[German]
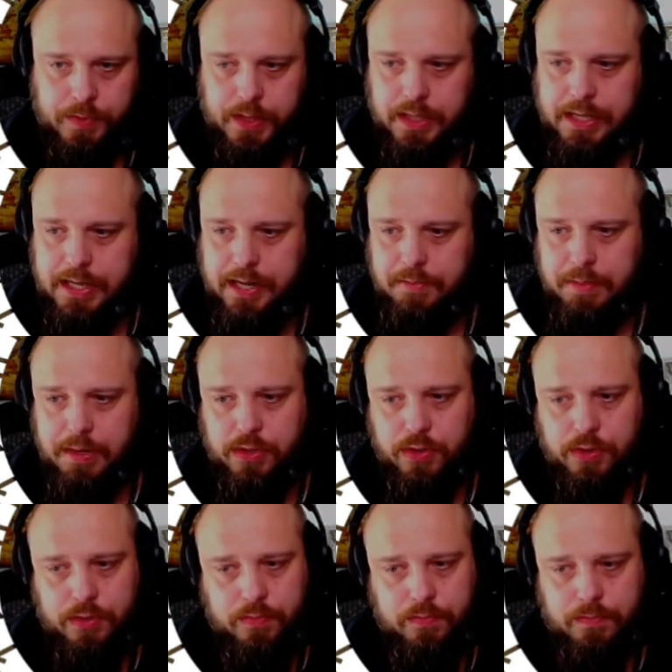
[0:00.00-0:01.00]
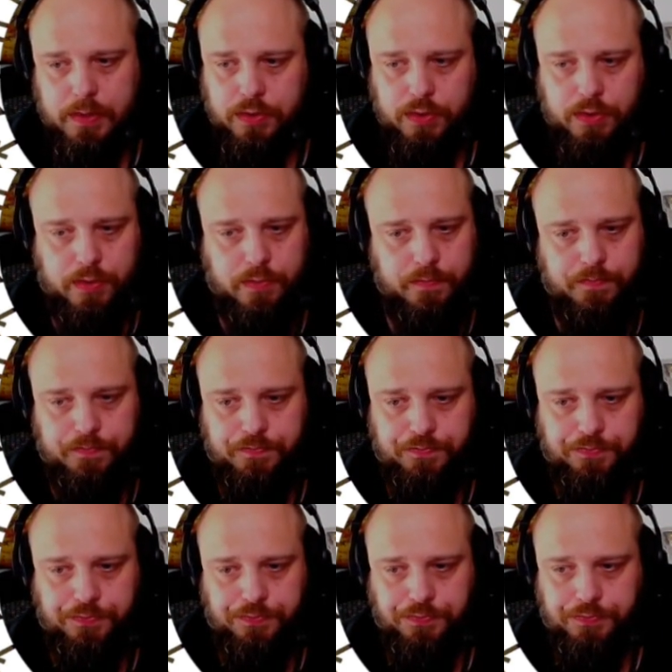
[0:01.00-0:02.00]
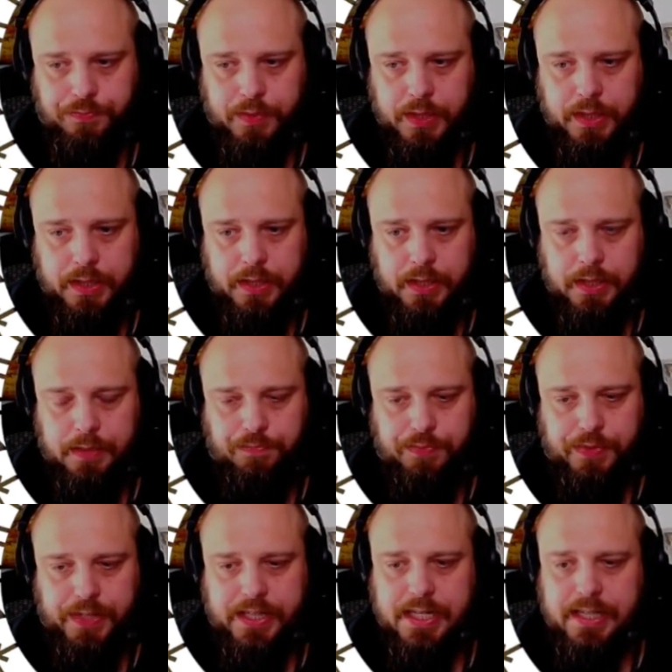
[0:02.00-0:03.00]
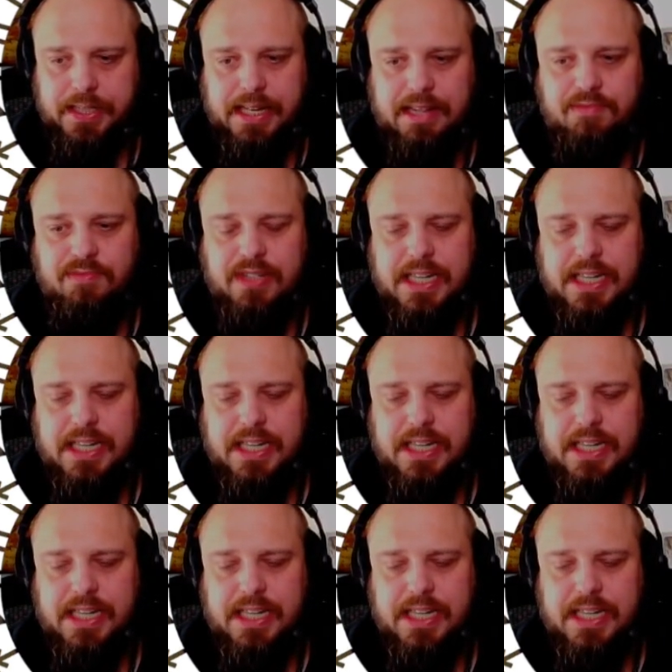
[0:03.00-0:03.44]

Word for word: Äh, mal gucken, mal gucken. Je nachdem,